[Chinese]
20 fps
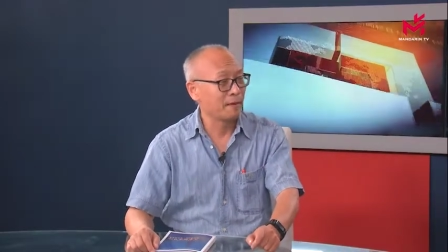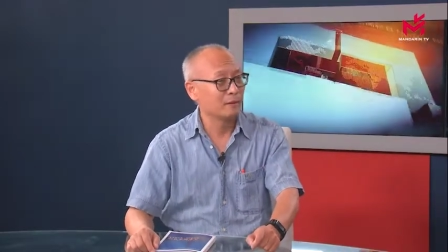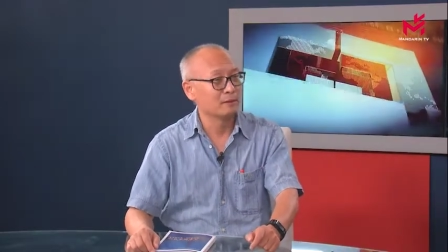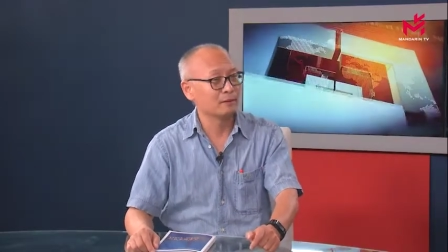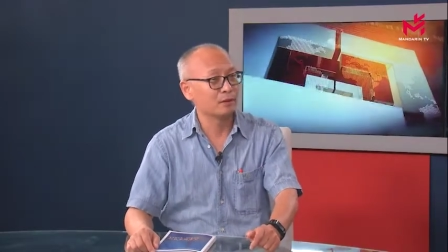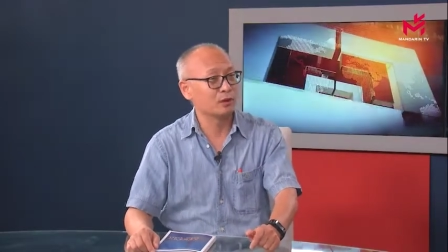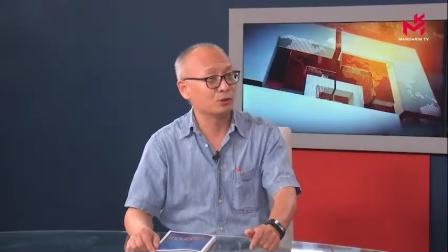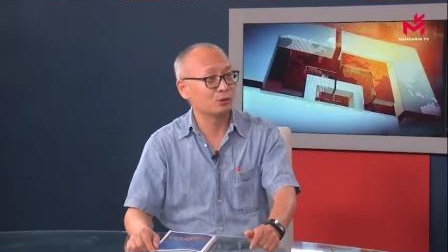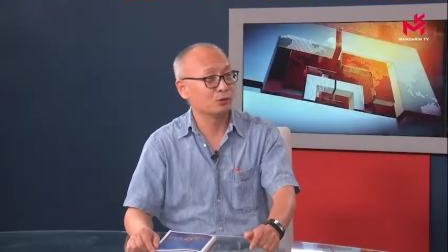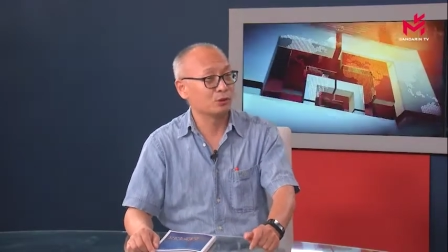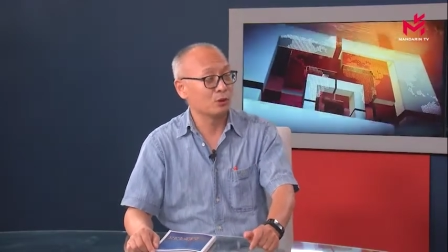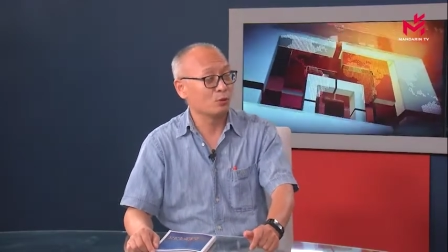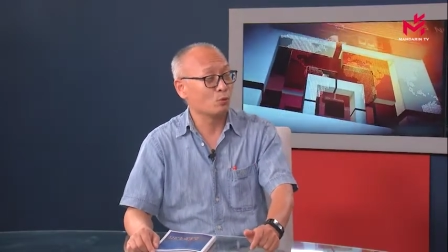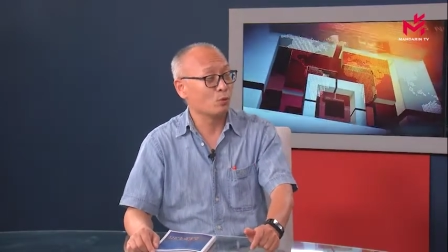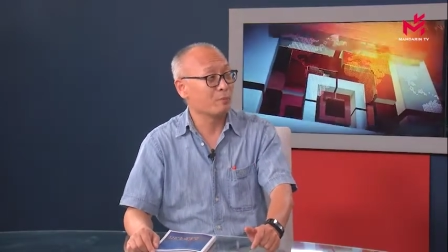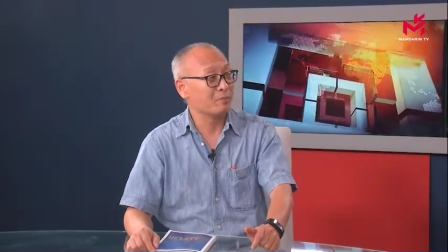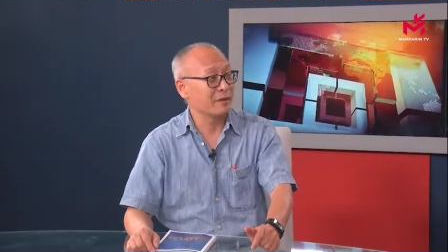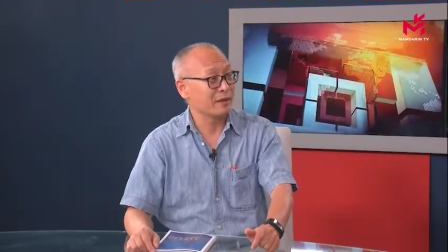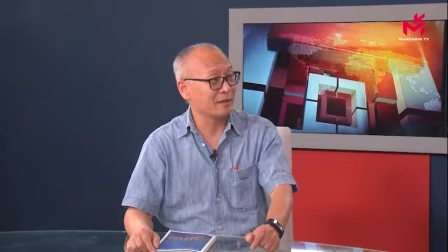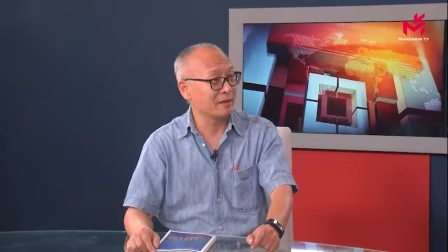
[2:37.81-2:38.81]
那时候呢，我
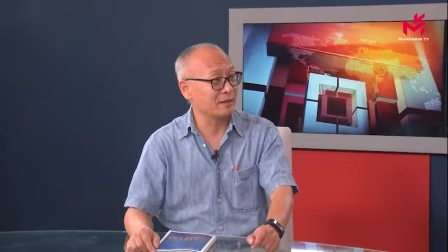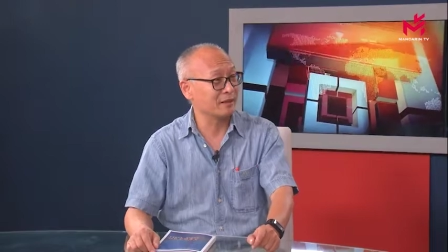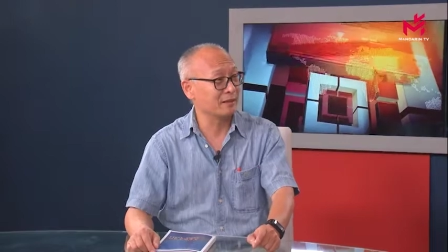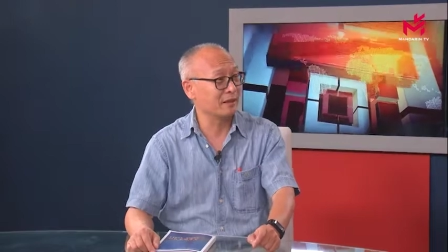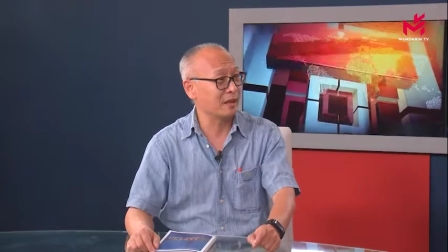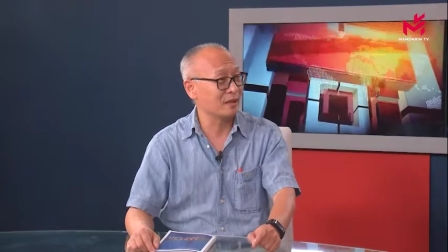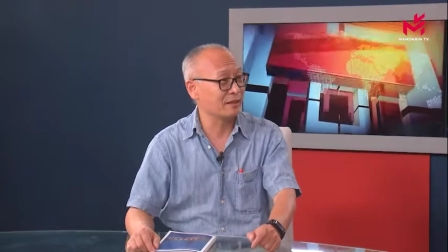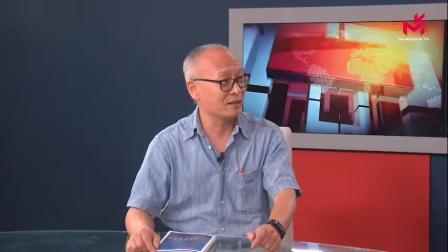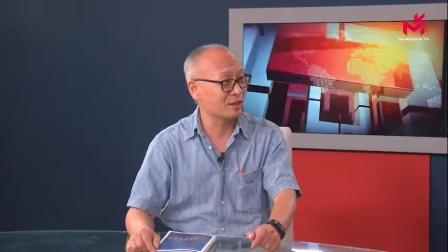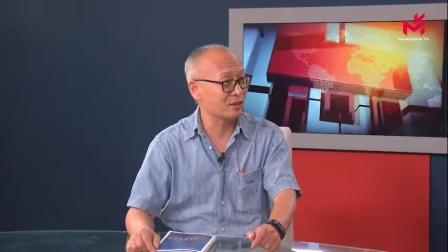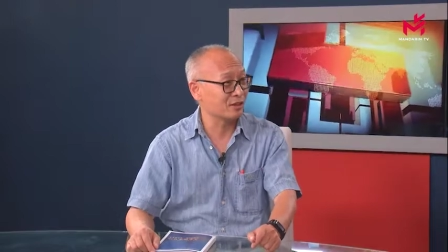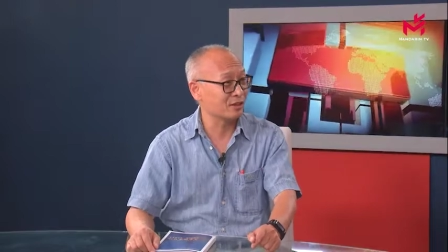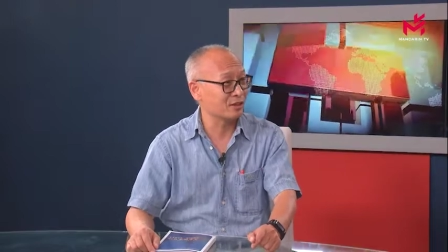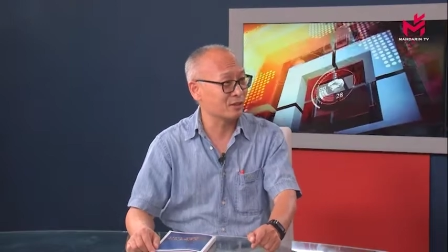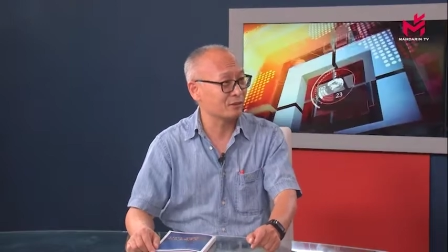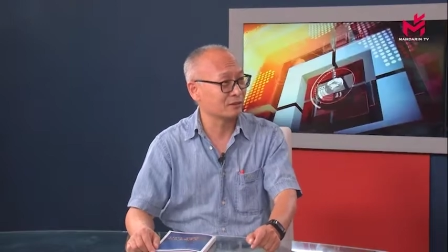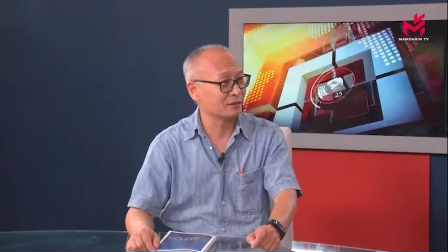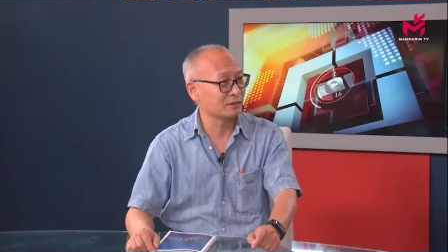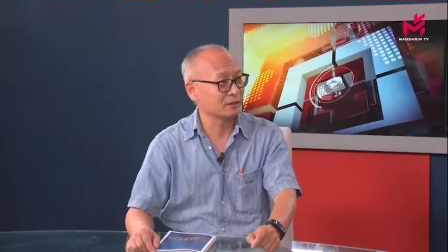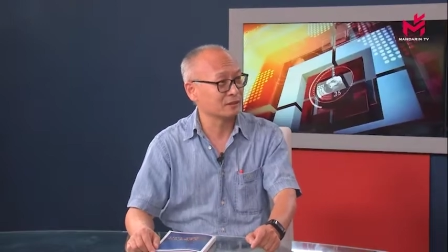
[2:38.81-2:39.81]
每天看电
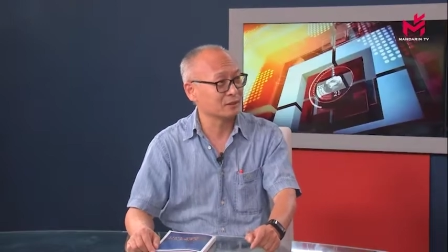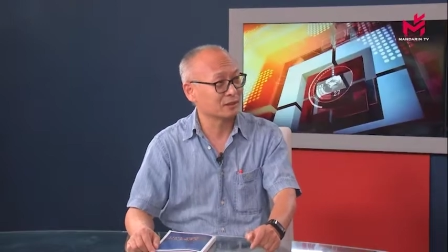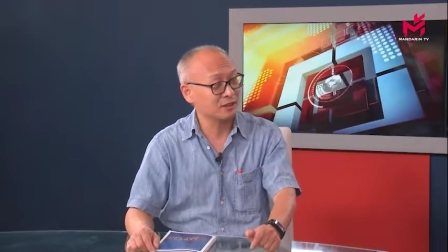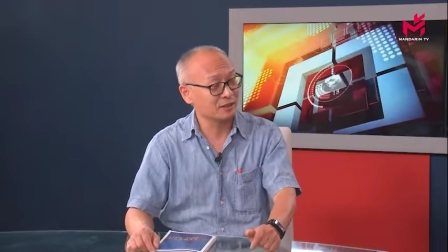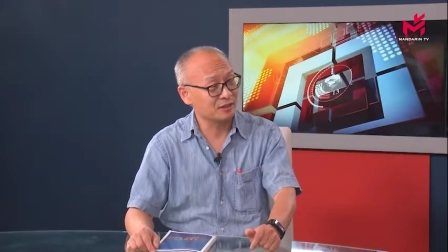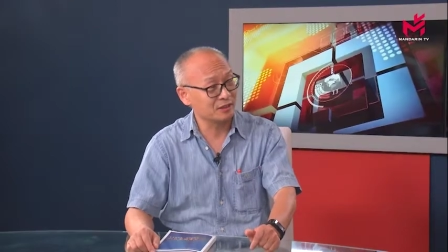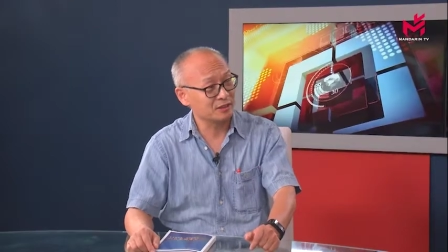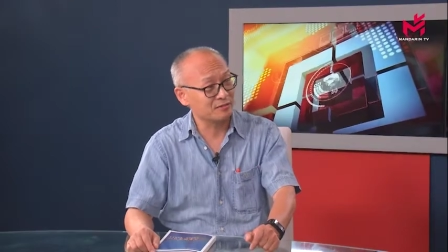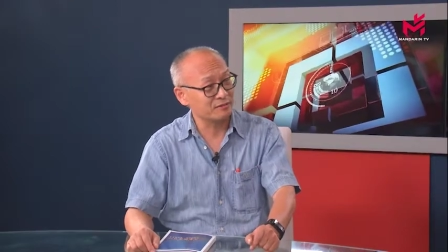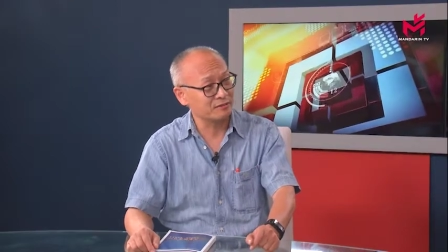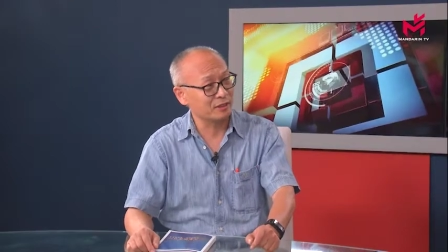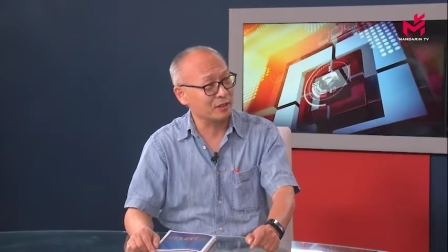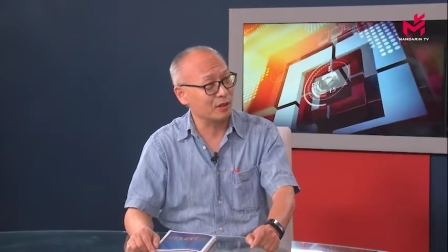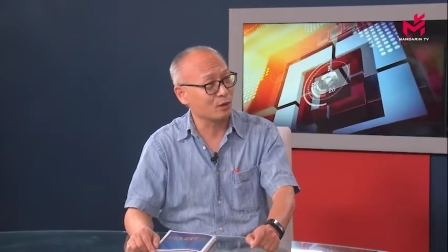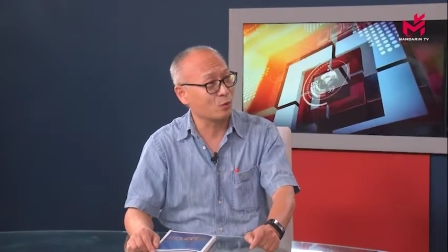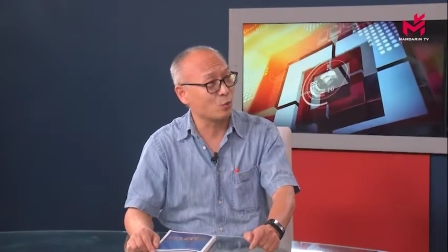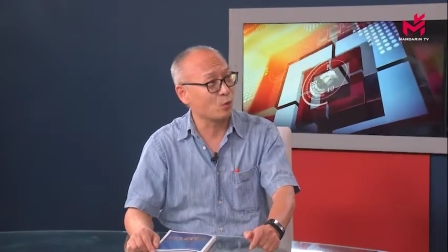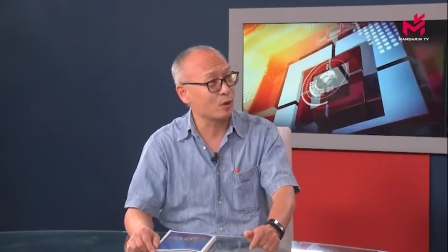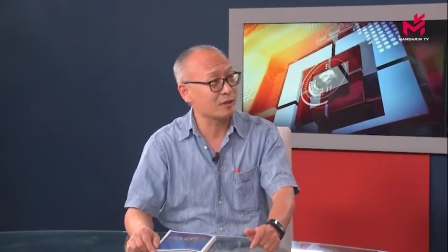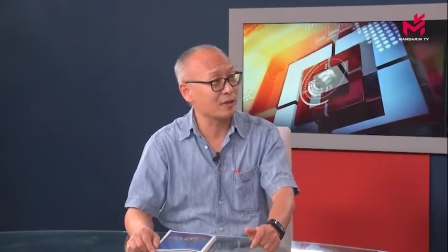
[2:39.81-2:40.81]
视、听新闻、看
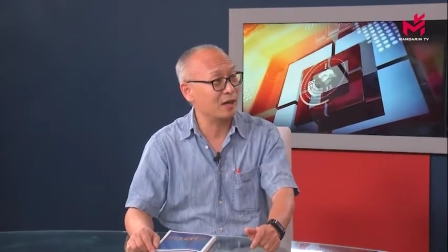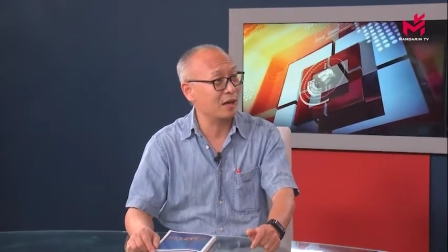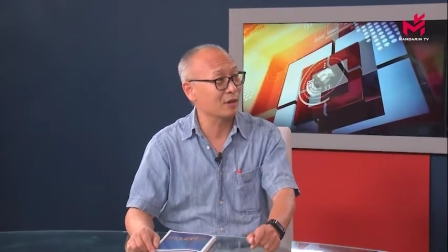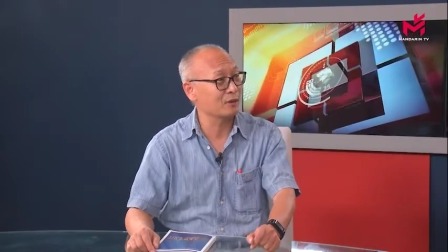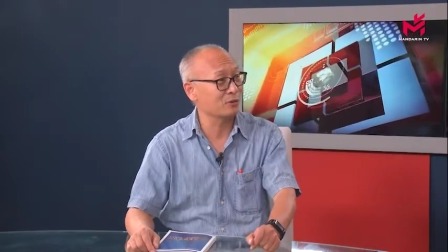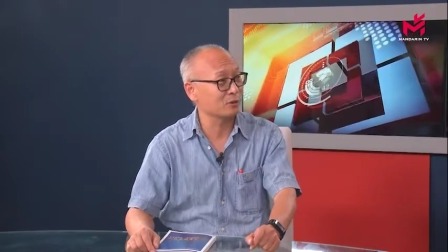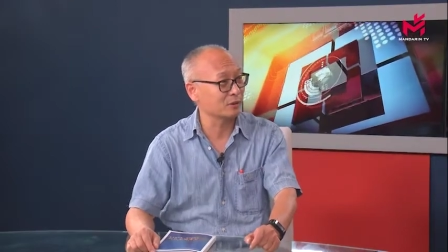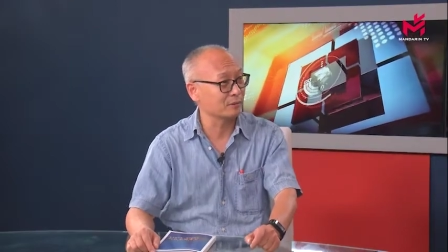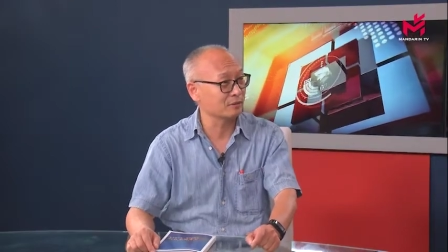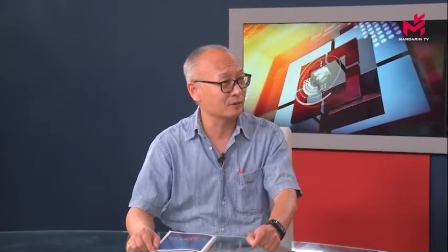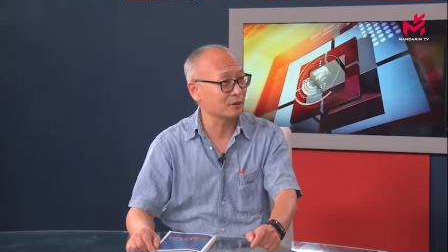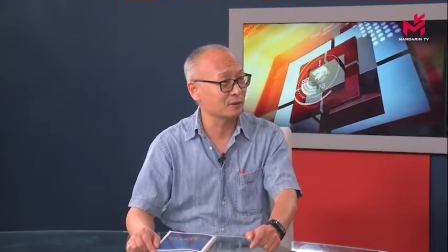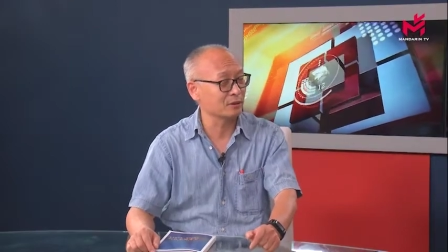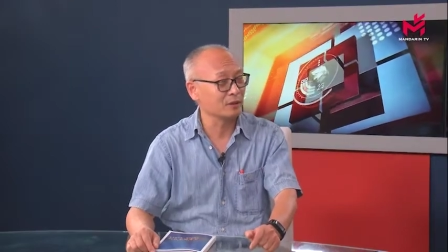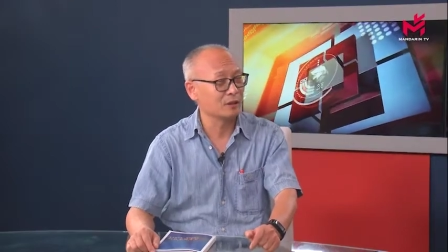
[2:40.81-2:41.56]
国家有什么